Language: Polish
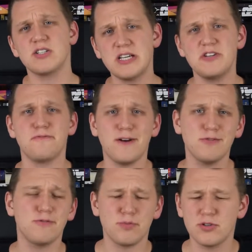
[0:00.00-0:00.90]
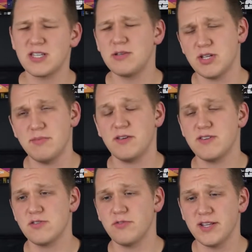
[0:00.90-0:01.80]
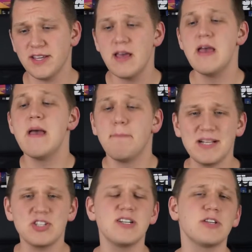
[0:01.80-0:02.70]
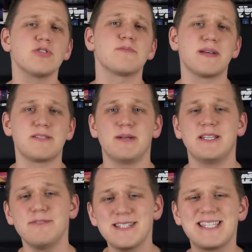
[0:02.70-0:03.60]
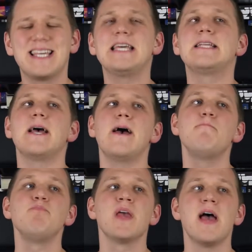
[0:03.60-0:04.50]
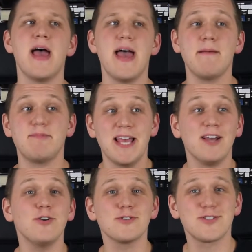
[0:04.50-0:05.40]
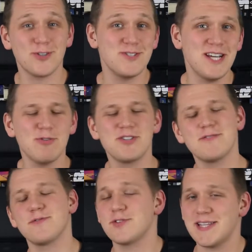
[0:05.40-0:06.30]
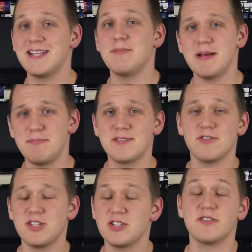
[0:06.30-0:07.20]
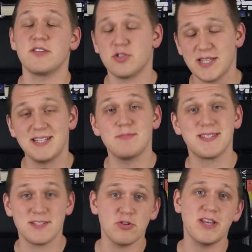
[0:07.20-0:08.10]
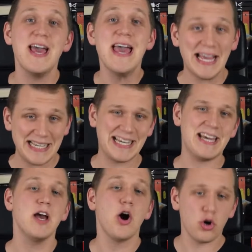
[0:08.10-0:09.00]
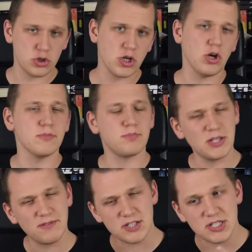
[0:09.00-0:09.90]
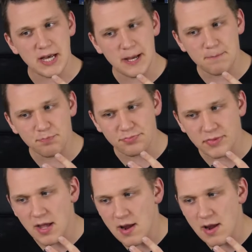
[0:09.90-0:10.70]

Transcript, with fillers: część fanów polskich, przynajmniej Gwiezdnowojennych, patrzy na to z perspektywy stricte e, tego, co działo się w ostatnim epizodzie, czy też ostatnim sezonie gry o Tron. Ponieważ em,